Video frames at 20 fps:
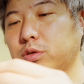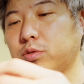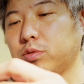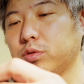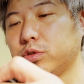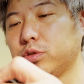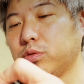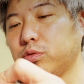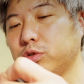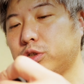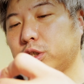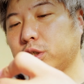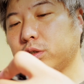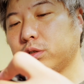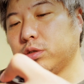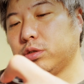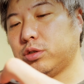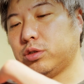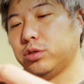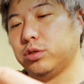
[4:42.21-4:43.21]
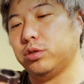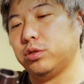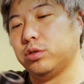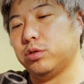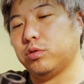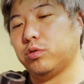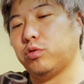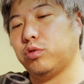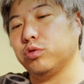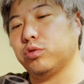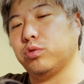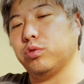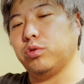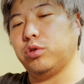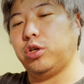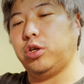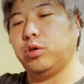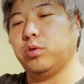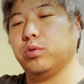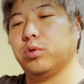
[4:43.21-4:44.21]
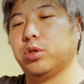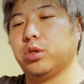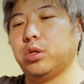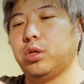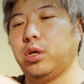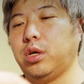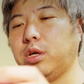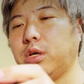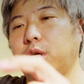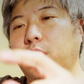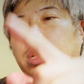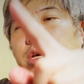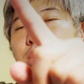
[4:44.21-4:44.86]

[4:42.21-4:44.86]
こう装着することによって、